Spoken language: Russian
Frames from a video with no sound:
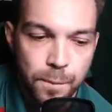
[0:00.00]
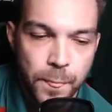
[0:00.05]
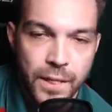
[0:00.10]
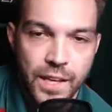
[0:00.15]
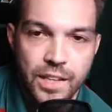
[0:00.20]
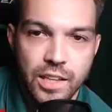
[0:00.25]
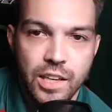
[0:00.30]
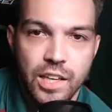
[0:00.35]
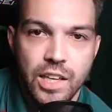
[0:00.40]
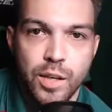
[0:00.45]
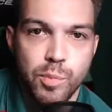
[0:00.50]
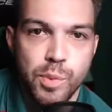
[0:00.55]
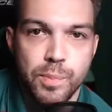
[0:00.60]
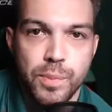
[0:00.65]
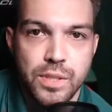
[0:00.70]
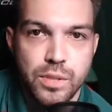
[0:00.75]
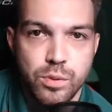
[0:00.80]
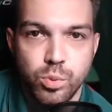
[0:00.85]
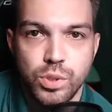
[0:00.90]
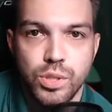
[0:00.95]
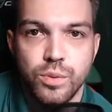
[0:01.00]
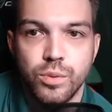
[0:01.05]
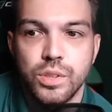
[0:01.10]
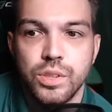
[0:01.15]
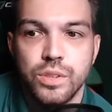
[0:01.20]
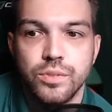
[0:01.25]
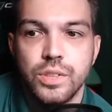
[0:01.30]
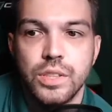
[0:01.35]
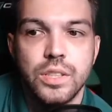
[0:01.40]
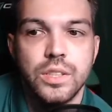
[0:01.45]
А Гильярми, по сути,
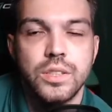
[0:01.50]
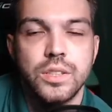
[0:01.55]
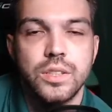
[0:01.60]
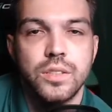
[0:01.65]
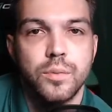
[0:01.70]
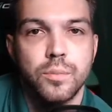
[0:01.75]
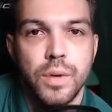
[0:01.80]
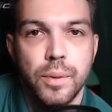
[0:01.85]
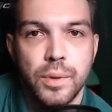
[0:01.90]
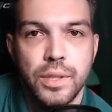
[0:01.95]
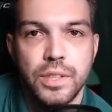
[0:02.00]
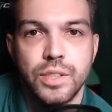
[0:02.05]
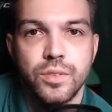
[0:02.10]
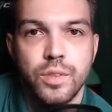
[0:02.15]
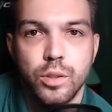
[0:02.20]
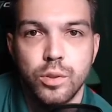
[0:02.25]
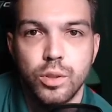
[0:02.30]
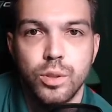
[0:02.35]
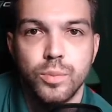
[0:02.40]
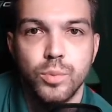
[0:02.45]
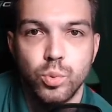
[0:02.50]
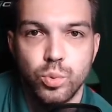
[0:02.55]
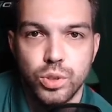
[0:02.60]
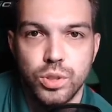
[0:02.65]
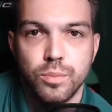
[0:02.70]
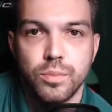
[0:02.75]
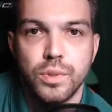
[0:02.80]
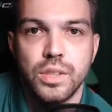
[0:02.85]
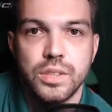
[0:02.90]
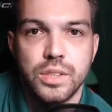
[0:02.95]
вот в единственном моменте, в котором
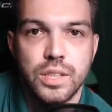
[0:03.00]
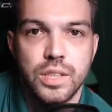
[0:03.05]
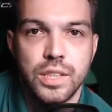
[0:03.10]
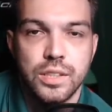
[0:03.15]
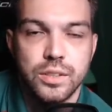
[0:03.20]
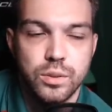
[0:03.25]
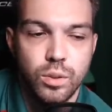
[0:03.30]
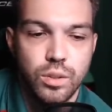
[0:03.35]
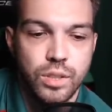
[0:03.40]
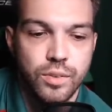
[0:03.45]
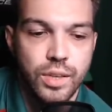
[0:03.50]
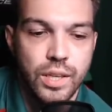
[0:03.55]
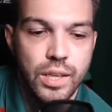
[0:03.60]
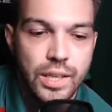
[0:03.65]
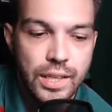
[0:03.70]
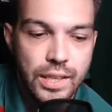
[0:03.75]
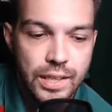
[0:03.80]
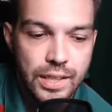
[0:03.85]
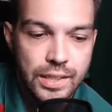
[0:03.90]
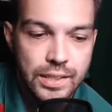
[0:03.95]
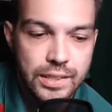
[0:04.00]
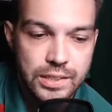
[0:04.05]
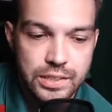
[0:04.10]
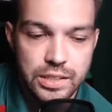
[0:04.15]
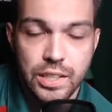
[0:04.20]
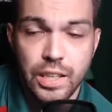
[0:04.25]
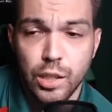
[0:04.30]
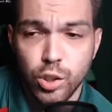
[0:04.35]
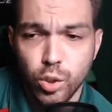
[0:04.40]
нужно было сыграть здорово, не сыграл.